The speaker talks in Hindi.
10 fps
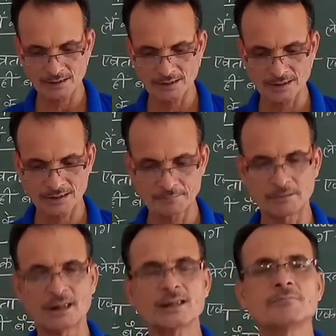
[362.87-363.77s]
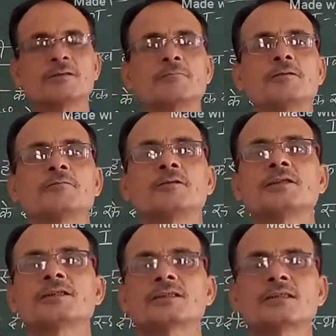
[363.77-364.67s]
करने के बाद में भी वो
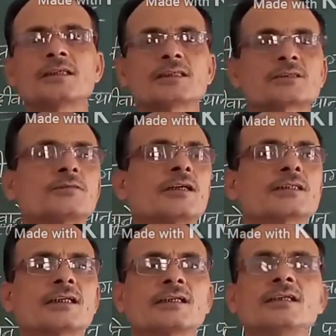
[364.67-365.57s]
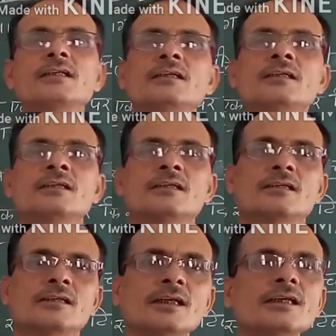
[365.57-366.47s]
इस देश को आज़ादी
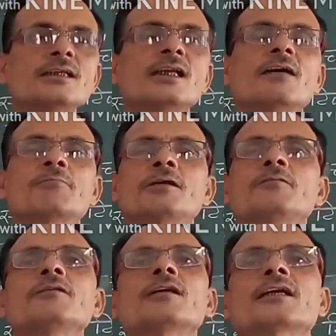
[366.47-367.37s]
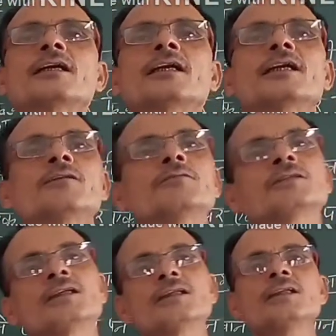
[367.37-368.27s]
नहीं दिला पाए उनका कहना है कि वो
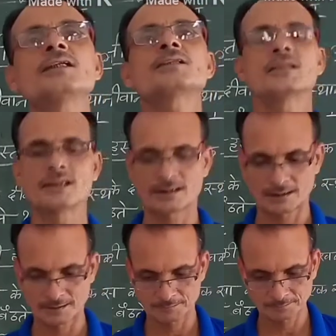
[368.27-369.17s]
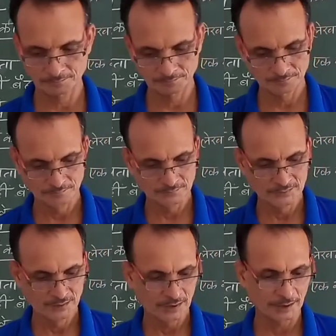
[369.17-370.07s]
जल्दी ही चले गए
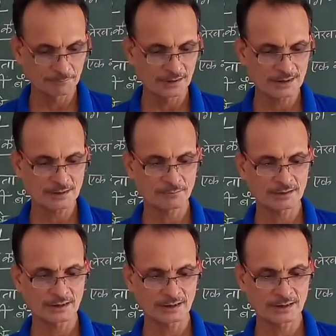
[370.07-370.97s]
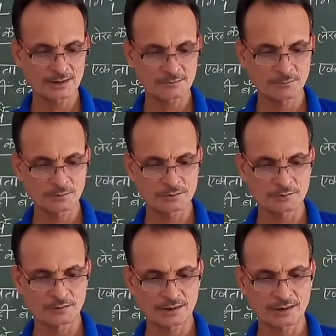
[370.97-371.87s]
अपनी असफलता के इस बोझ
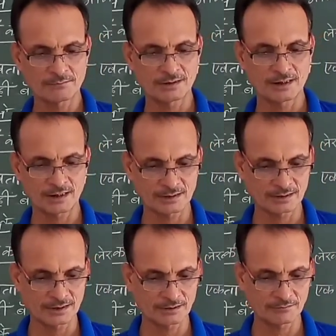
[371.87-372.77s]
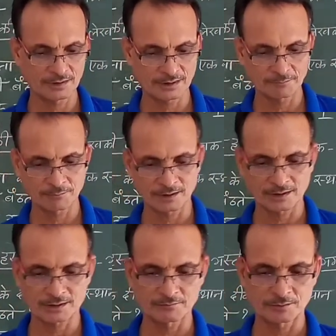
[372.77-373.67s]
को हृदय में धारण किए हुए अपने
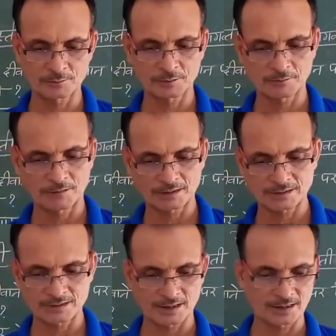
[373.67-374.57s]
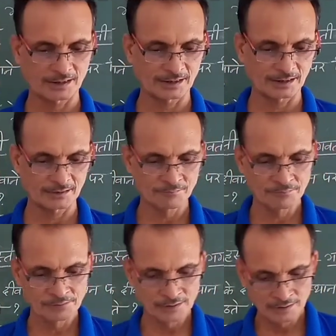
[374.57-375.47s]
कर्तव्यों को निभाते जा रहे हैं
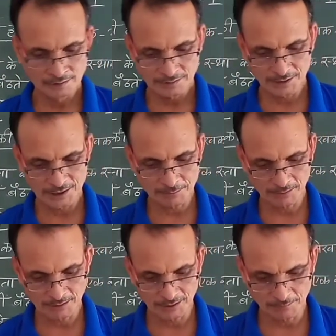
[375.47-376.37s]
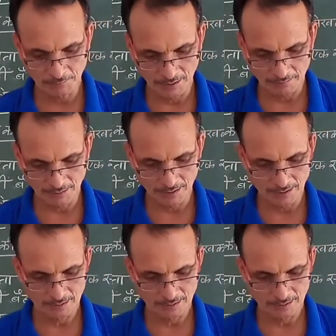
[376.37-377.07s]
देशभक्ति की भावना